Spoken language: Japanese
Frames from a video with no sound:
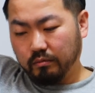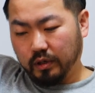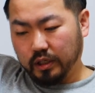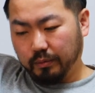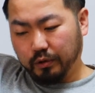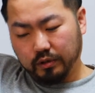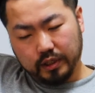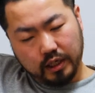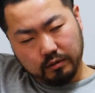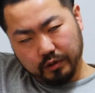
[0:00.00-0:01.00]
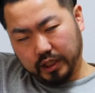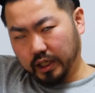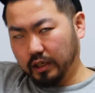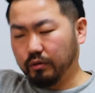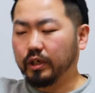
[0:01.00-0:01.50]
まあ、チャンピオンズステークスも
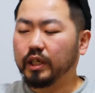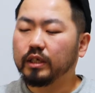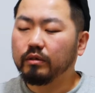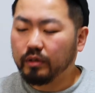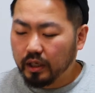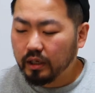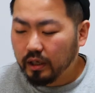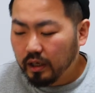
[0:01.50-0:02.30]
石川ジョッキーですよね、